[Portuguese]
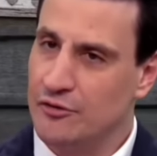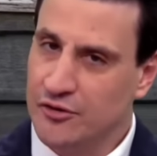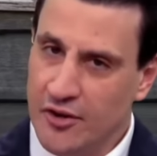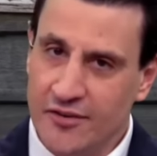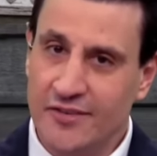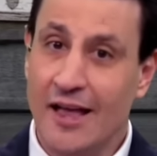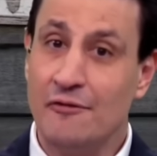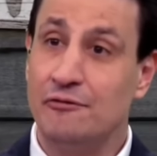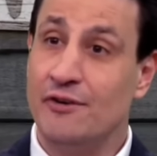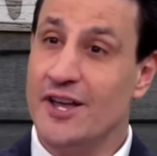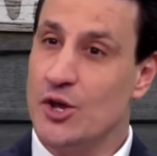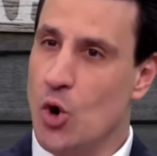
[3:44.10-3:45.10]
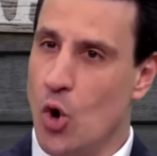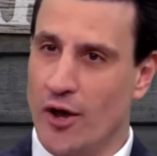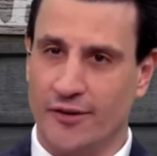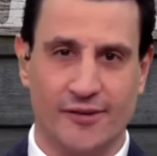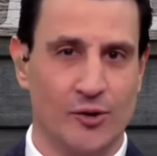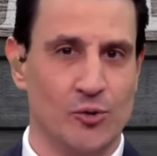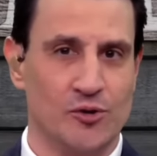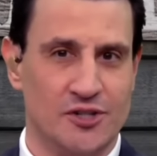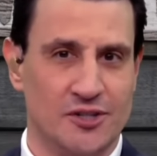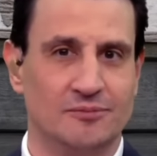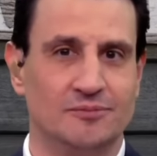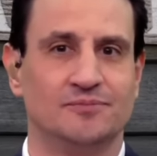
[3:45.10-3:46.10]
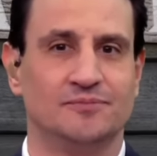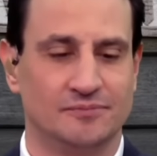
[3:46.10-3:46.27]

você está fanhosa estou, hoje. Nossa, hoje está